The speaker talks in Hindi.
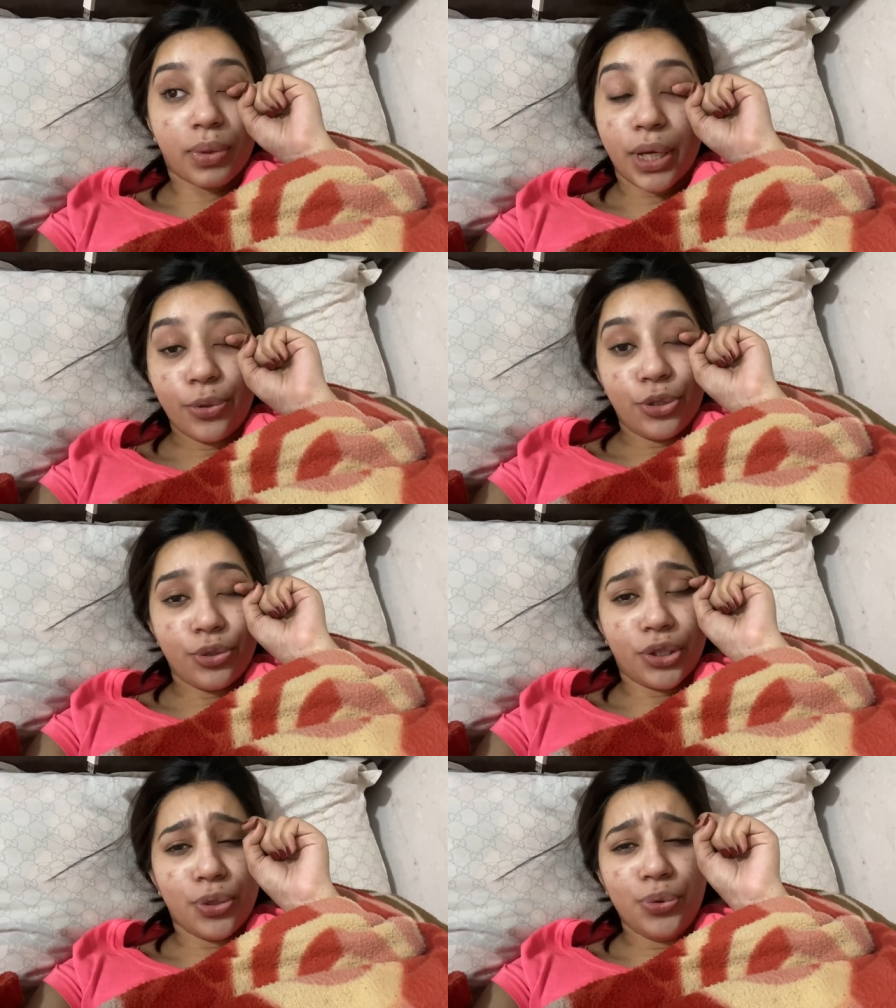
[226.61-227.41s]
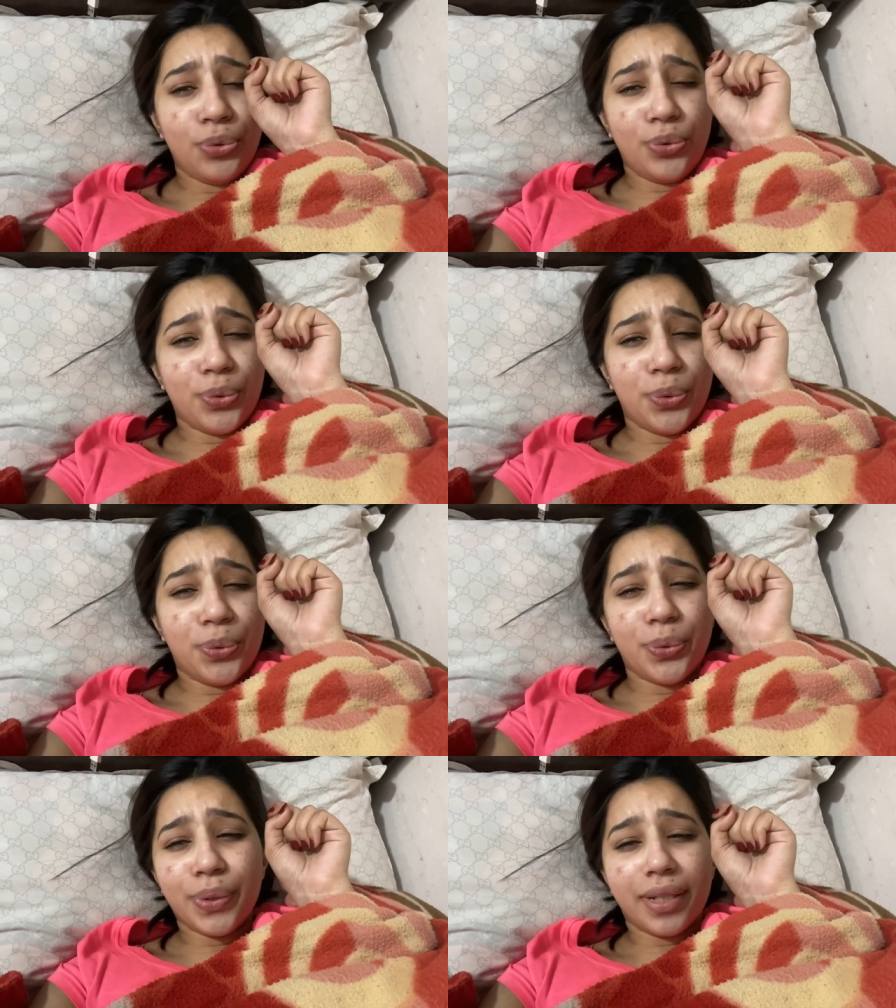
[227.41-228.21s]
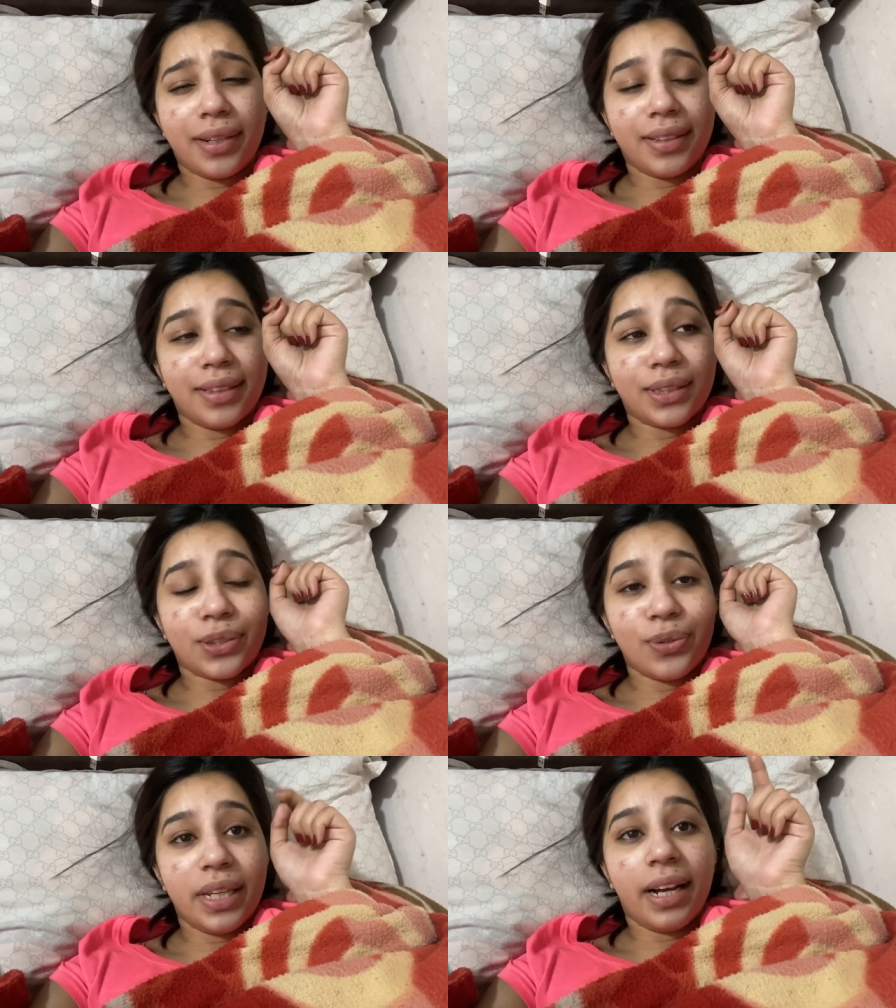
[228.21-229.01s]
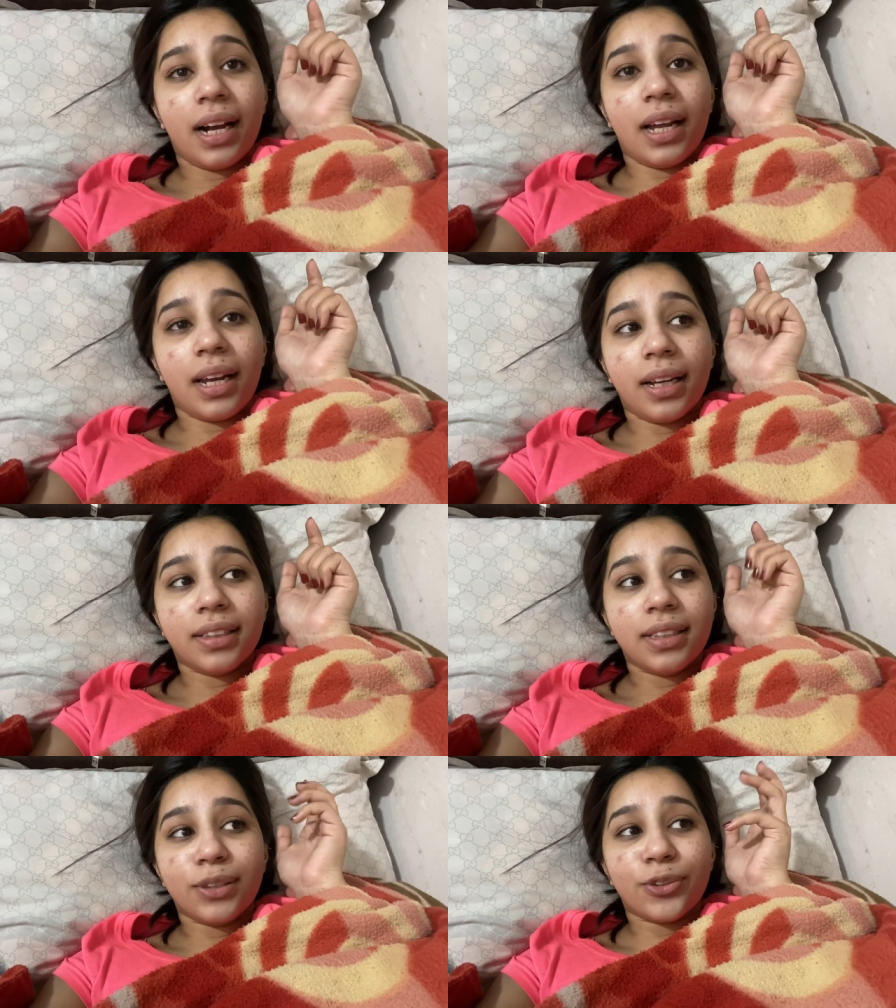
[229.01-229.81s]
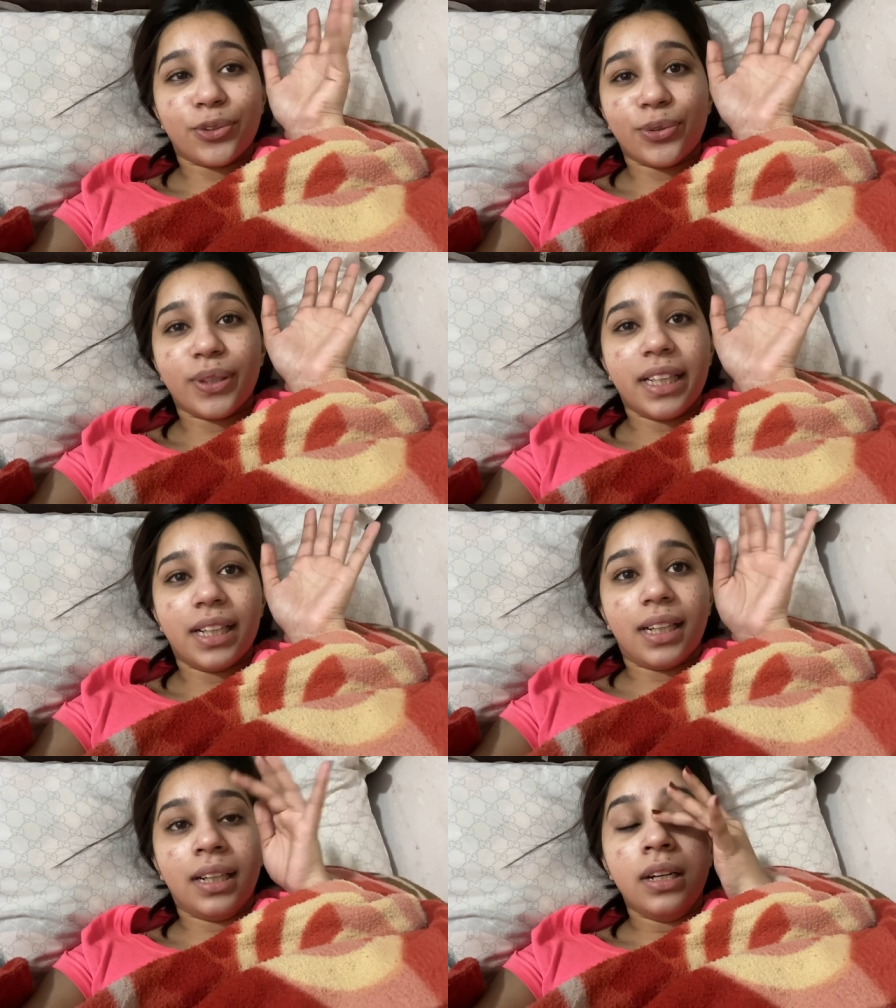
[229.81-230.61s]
ये उठ चुकी थी ऊँ कर रही थी इसको निकाला इसने सुसु किया